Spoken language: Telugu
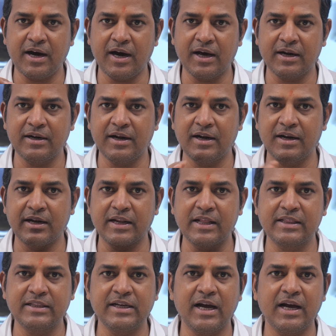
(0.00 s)
కారణాల
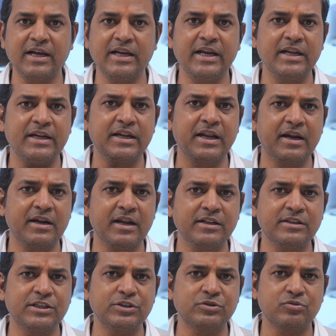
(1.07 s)
రీత్యా ఈ
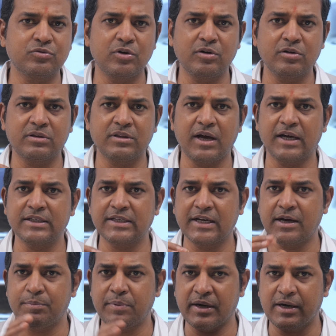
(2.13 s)
నిర్ణయం తీసుకున్నట్టు
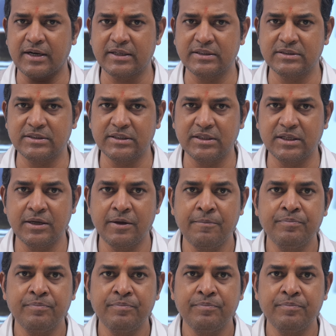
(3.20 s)
తాజాగా ప్రకటించింది